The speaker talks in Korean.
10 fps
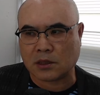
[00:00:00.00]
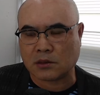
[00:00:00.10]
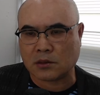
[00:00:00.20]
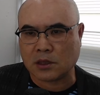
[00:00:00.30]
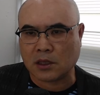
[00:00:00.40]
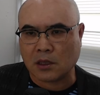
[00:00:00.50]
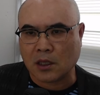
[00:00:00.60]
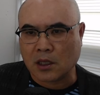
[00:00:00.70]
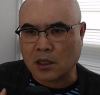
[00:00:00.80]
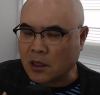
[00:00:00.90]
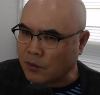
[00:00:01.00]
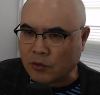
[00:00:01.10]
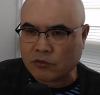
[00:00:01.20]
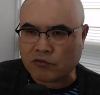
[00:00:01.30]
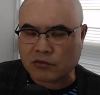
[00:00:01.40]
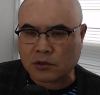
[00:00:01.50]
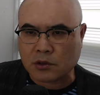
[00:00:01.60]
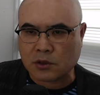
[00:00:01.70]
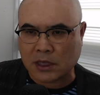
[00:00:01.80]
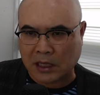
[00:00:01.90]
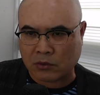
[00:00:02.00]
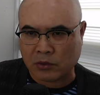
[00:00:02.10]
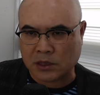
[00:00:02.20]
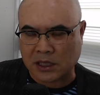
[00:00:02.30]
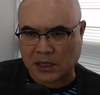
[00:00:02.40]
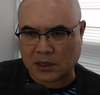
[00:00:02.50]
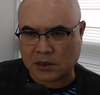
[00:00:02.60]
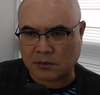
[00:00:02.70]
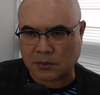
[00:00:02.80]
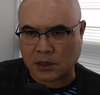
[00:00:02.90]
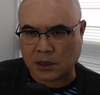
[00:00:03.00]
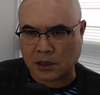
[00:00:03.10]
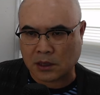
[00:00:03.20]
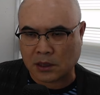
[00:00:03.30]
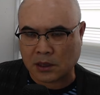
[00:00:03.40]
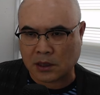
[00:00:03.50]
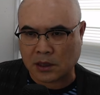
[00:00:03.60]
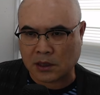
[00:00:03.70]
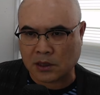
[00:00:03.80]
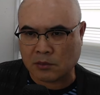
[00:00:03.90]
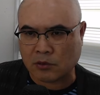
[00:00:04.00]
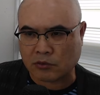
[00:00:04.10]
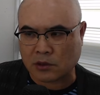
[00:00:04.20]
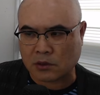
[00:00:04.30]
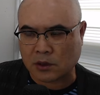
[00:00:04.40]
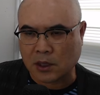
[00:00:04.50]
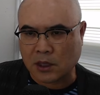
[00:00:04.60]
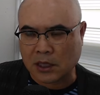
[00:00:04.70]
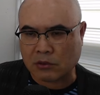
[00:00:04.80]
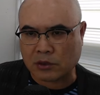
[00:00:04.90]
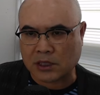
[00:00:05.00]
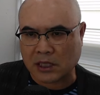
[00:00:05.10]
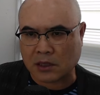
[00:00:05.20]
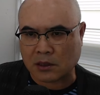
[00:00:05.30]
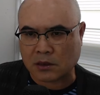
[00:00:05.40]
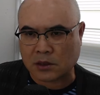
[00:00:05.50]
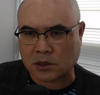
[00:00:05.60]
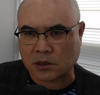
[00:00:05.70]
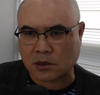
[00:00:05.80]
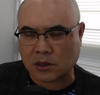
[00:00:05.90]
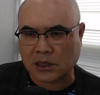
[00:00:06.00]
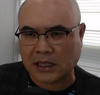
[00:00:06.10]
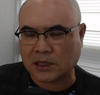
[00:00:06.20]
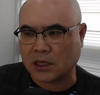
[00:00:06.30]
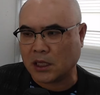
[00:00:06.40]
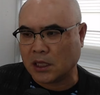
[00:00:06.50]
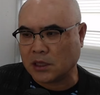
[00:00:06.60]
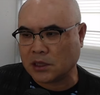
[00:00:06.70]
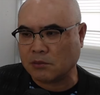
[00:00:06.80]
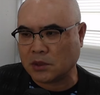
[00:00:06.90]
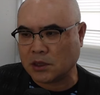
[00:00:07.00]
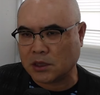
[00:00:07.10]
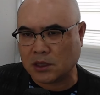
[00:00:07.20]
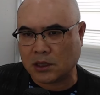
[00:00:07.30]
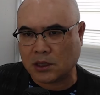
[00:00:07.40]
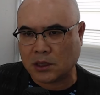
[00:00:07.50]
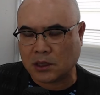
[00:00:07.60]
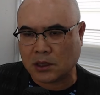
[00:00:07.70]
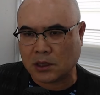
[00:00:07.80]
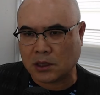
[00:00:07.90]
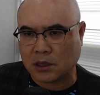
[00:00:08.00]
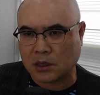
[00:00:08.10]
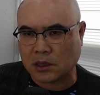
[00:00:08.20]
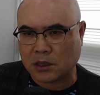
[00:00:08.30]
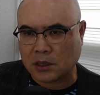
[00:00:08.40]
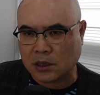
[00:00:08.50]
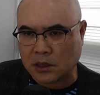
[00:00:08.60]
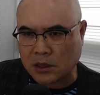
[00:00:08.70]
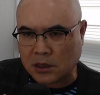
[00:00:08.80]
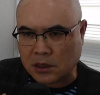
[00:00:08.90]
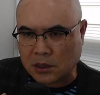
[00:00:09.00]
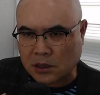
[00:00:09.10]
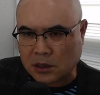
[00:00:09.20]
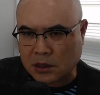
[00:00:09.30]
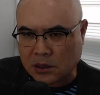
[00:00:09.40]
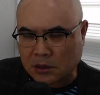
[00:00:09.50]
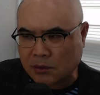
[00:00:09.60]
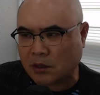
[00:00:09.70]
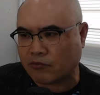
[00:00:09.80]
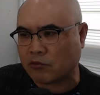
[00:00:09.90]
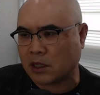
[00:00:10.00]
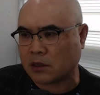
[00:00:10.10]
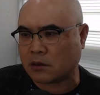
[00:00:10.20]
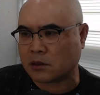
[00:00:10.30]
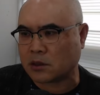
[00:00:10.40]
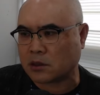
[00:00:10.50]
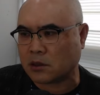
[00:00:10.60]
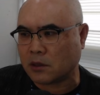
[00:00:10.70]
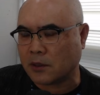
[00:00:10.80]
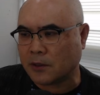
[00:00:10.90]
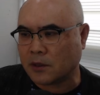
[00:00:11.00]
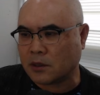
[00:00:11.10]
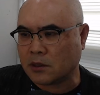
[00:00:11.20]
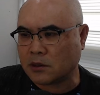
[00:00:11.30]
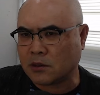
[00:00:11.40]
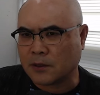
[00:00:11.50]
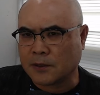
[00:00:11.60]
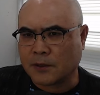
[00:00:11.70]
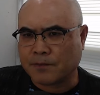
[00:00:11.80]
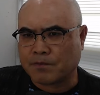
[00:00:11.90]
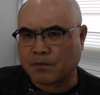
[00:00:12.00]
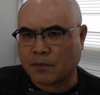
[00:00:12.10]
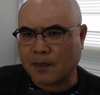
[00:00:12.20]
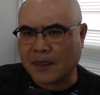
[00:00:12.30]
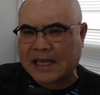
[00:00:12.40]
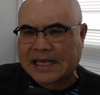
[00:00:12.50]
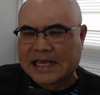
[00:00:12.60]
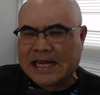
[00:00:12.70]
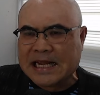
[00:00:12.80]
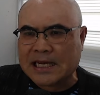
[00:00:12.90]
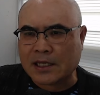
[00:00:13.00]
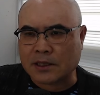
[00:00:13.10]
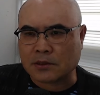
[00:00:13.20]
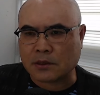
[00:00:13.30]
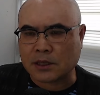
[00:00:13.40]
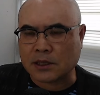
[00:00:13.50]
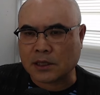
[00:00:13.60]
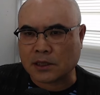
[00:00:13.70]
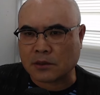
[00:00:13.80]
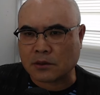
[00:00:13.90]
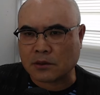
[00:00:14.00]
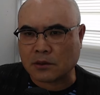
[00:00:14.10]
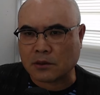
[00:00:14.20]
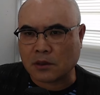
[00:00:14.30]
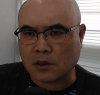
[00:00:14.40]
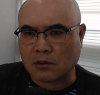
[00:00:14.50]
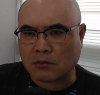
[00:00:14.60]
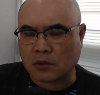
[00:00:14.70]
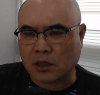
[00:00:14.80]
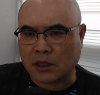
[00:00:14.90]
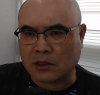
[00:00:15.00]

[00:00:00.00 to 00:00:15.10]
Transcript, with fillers: 얘기죠. 그러니까 일본 국적을 갖고 있지 않았습니다. 아, 일본 국적을 갖고 있지 않았던 것이죠. 단지 식민지 이 시민에 불과했던 것이죠. 그래서 음, 일각에서는 일각에서는 뭐 한일